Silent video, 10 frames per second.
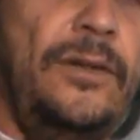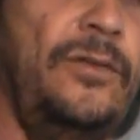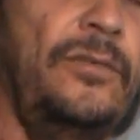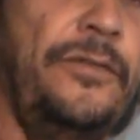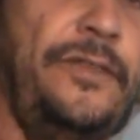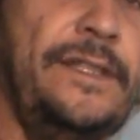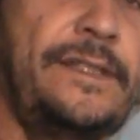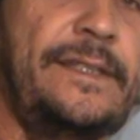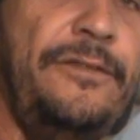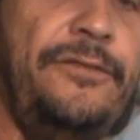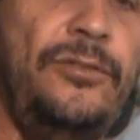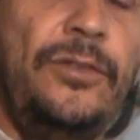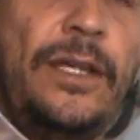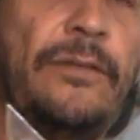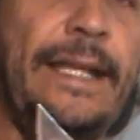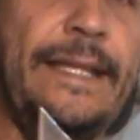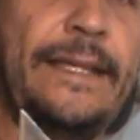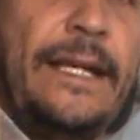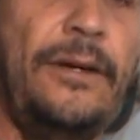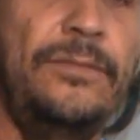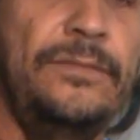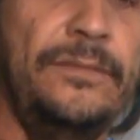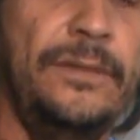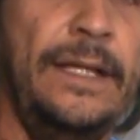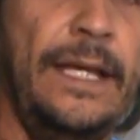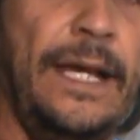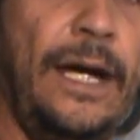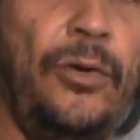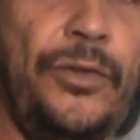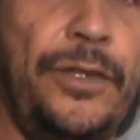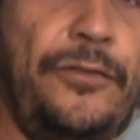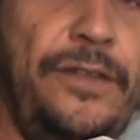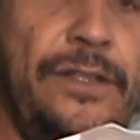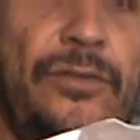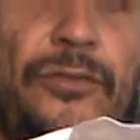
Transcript: Um eu fiz sem furo, que é uma lateral. A outra eu fiz